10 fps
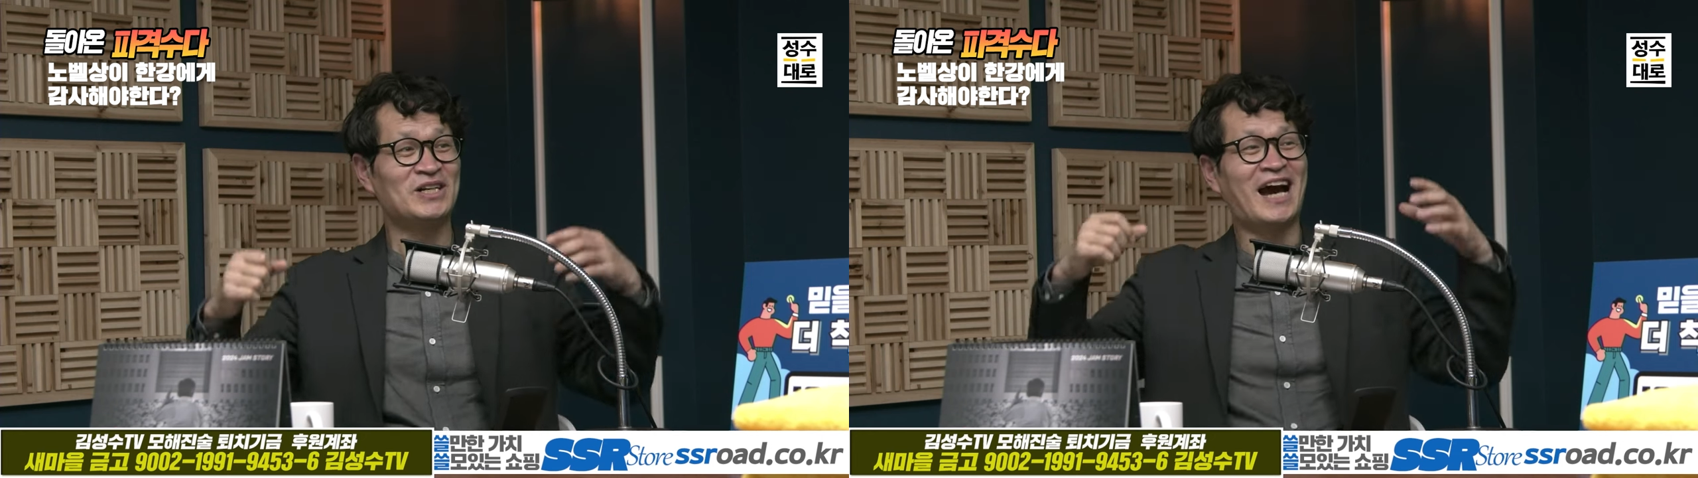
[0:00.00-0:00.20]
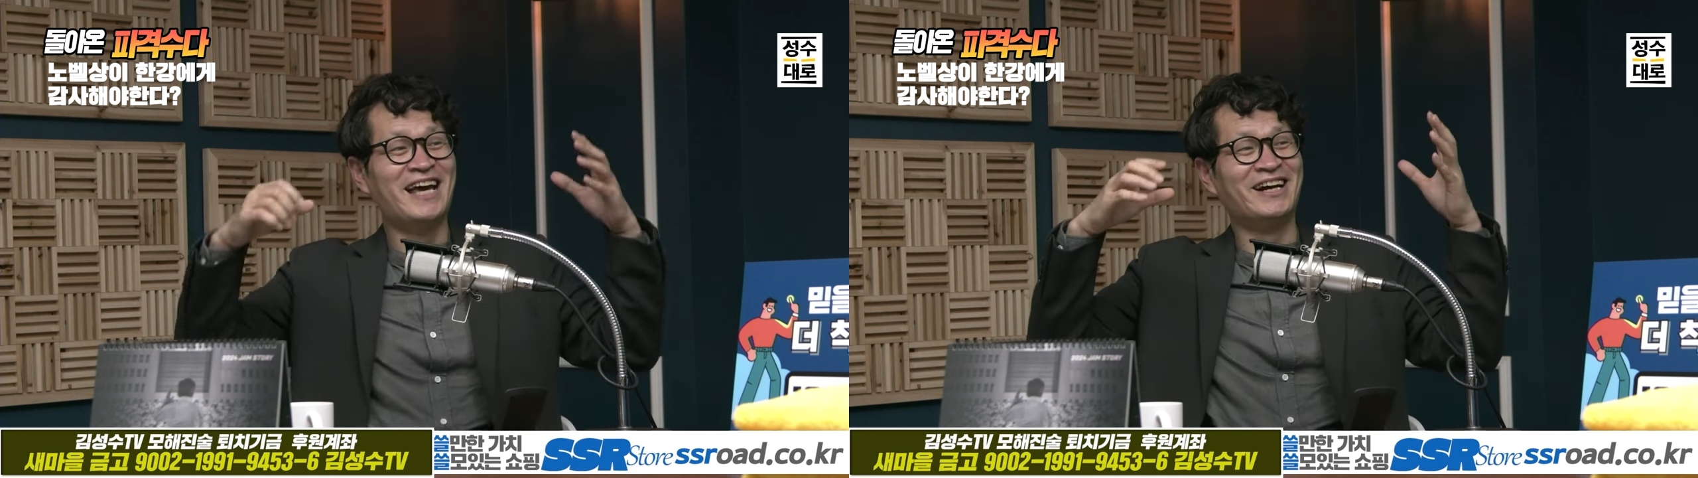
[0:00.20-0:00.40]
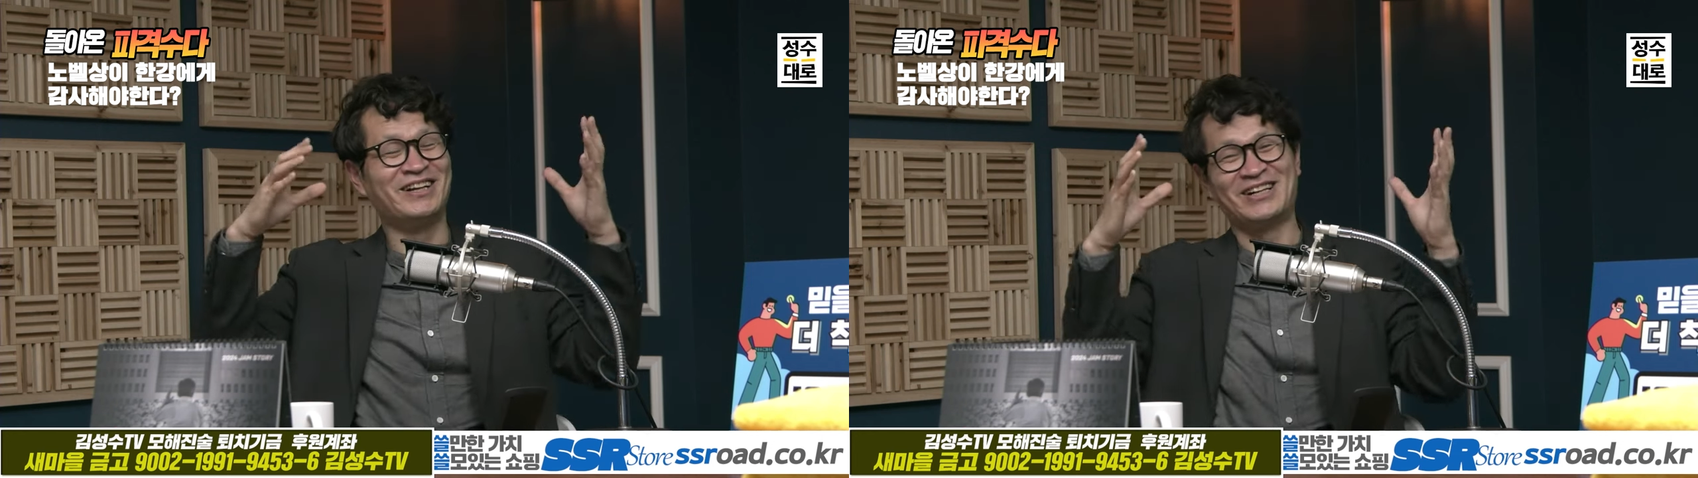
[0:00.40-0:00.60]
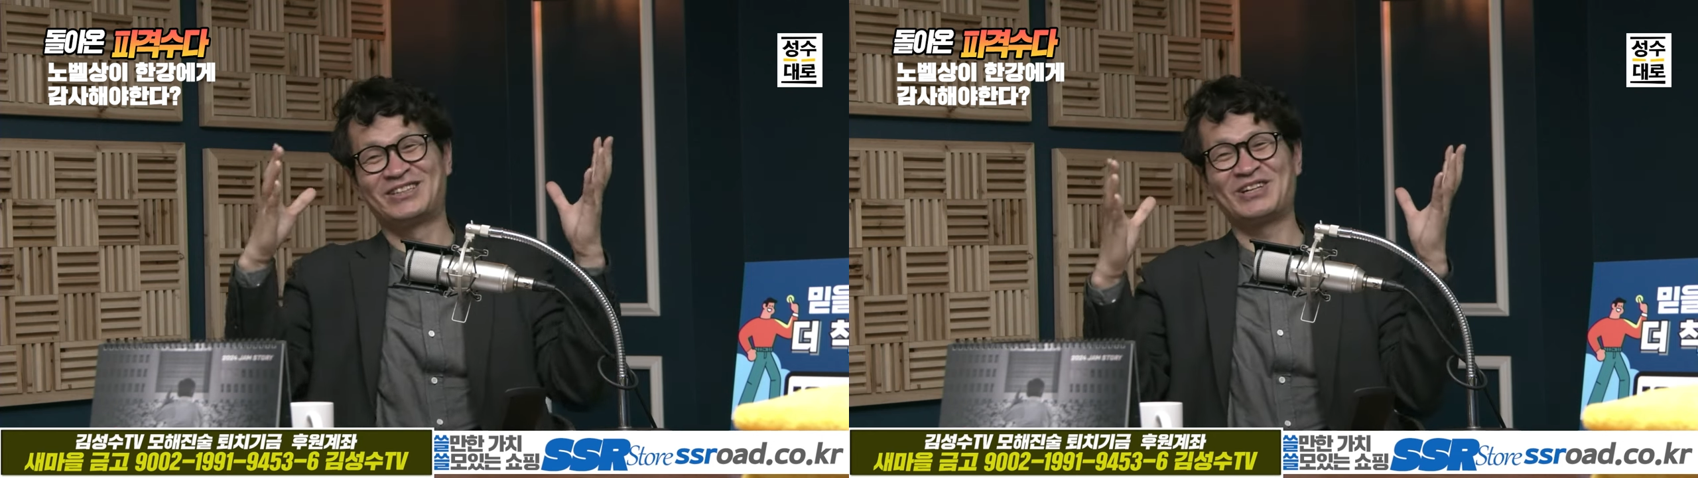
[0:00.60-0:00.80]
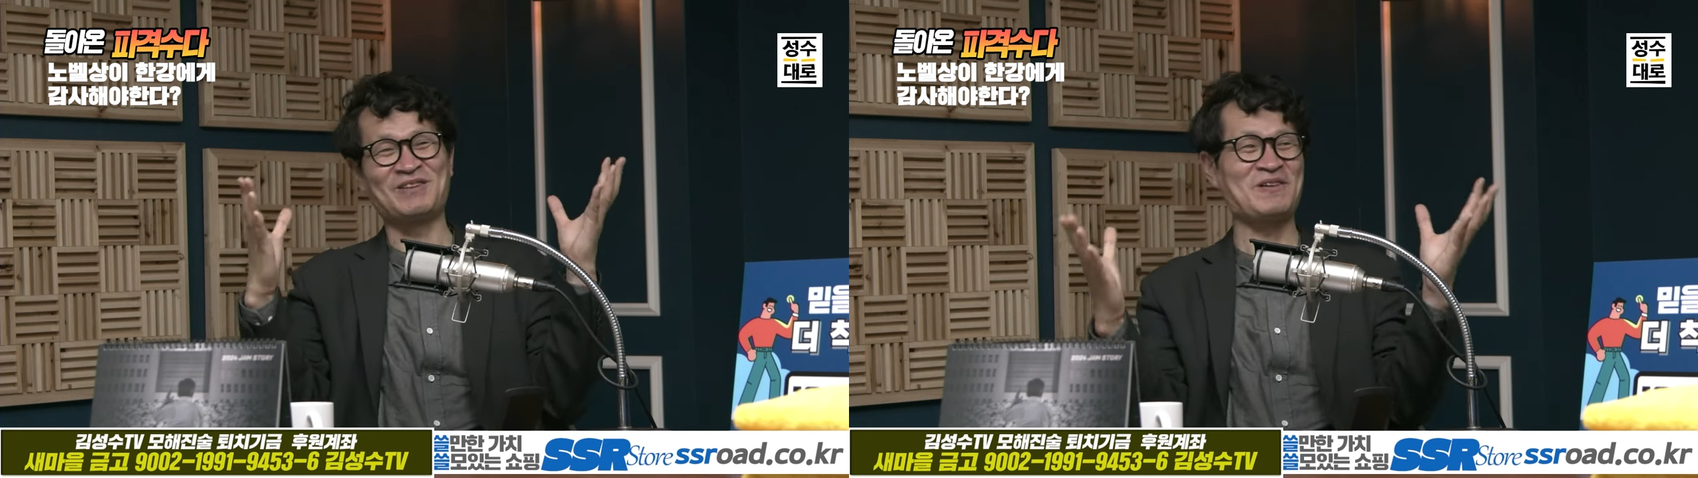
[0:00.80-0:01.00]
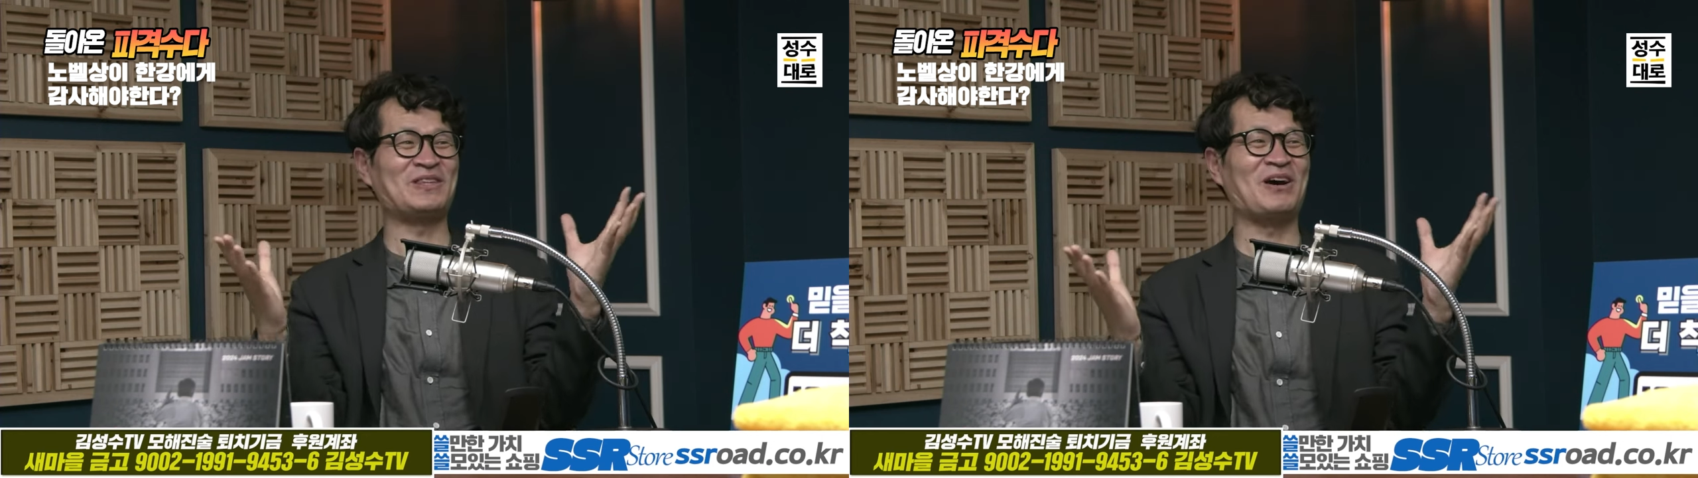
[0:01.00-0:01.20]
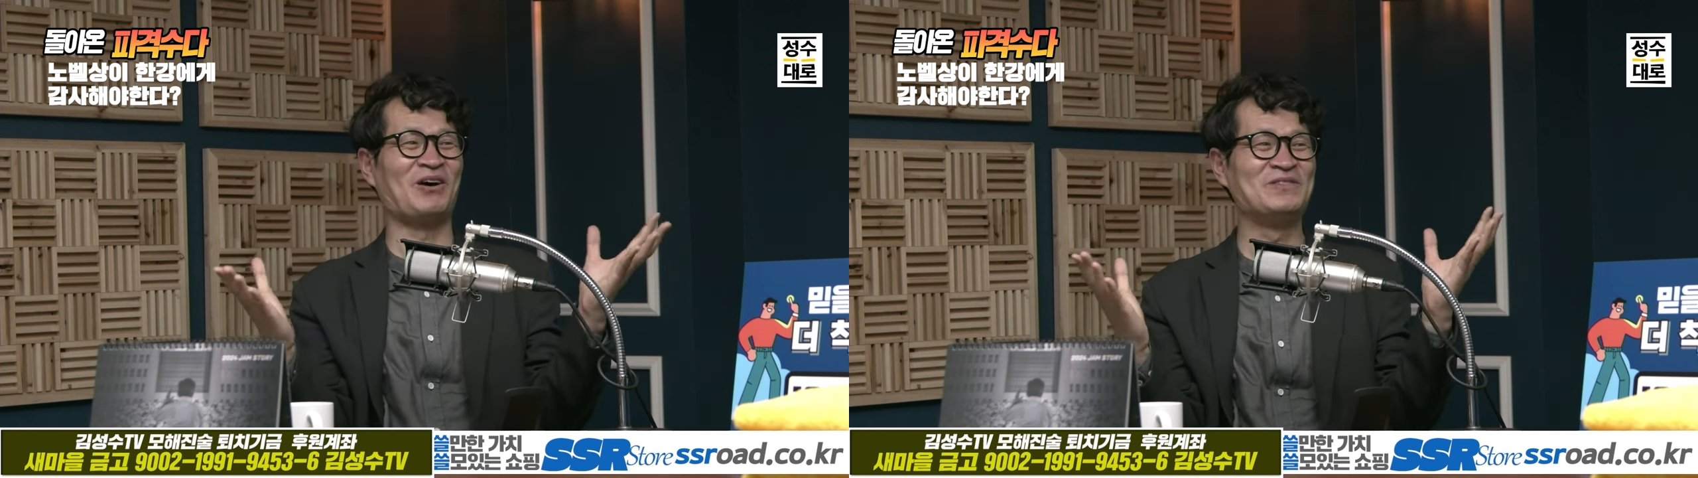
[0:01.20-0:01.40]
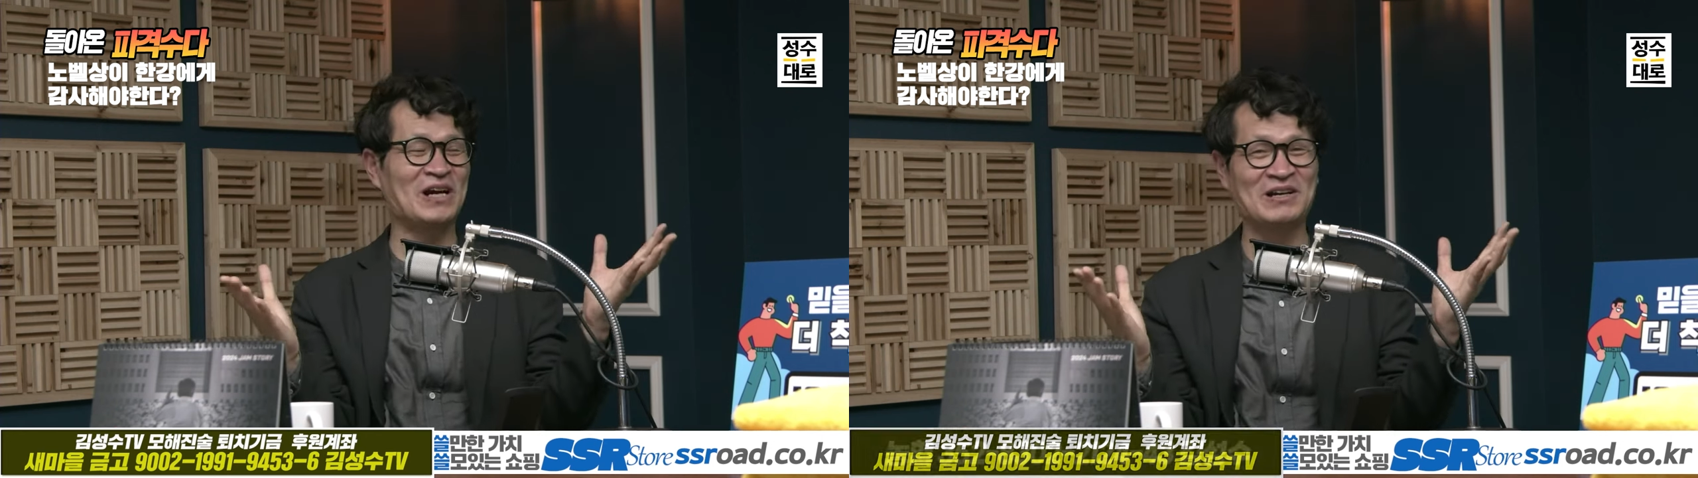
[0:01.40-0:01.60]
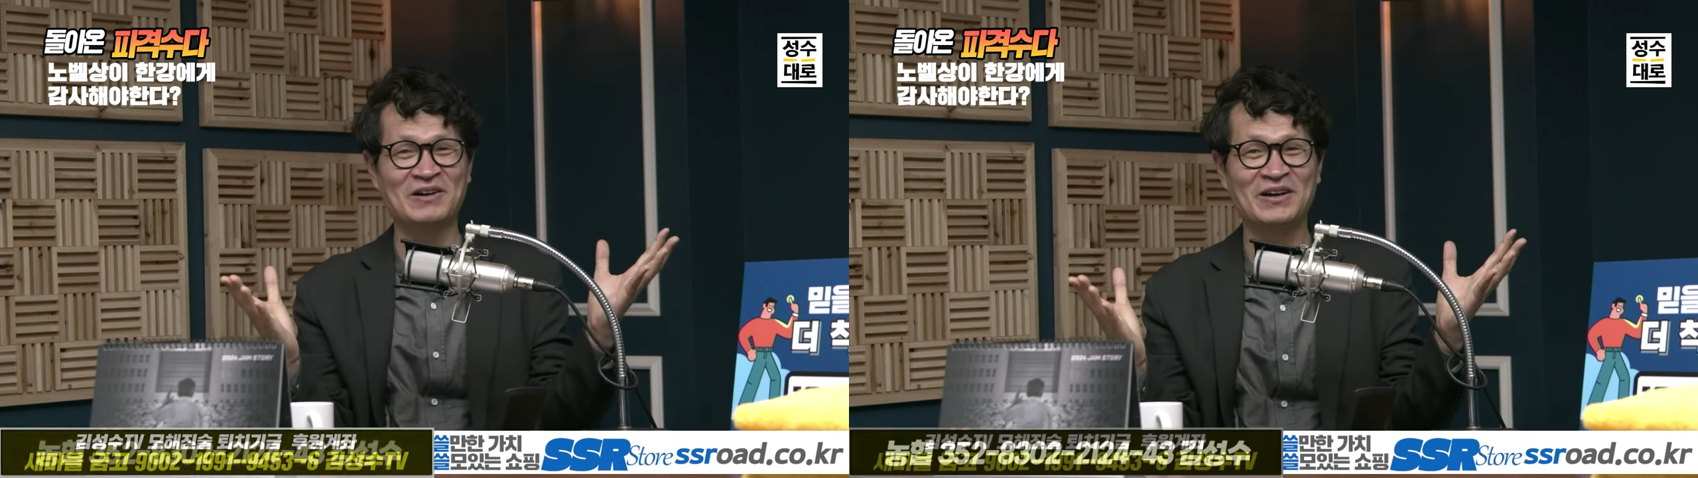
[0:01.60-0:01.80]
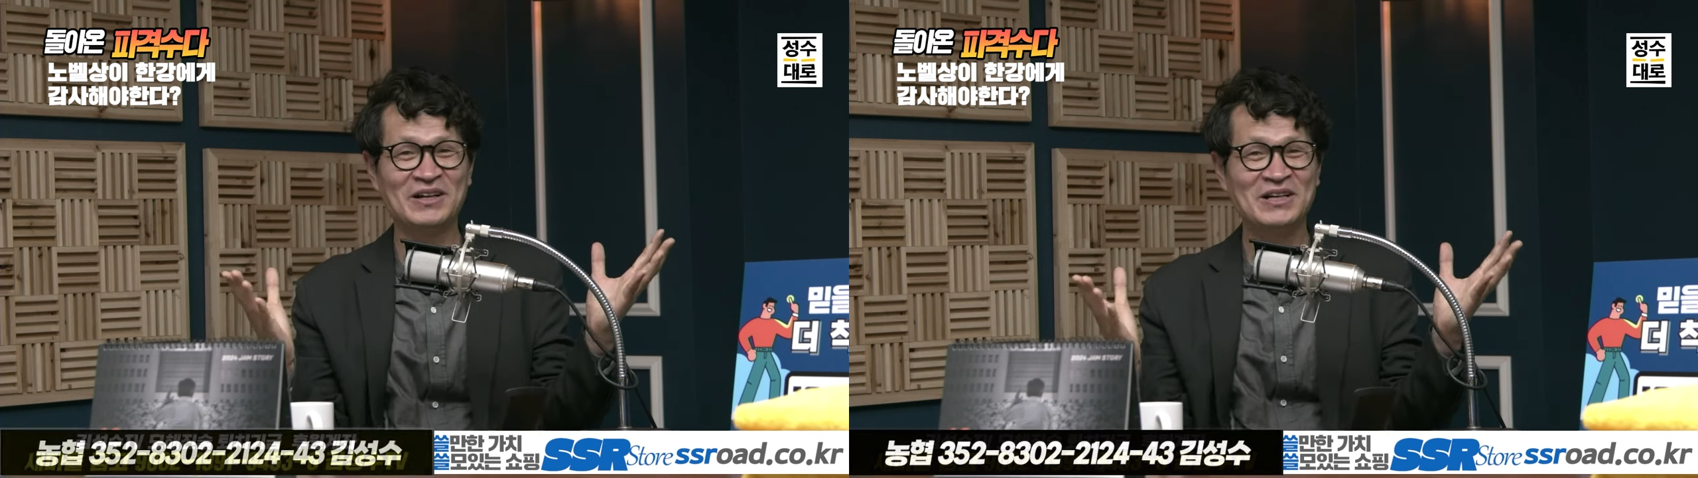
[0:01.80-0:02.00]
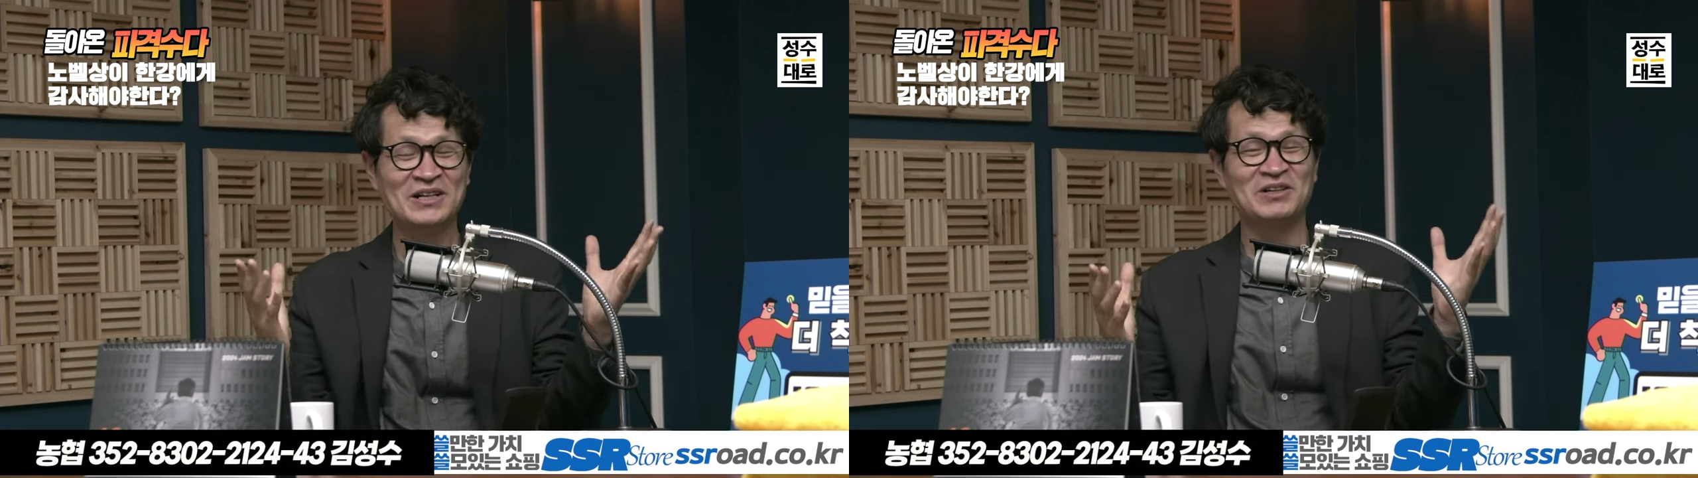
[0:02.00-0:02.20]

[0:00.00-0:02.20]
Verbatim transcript: 수0년 동안 검증하는 거예요. 네.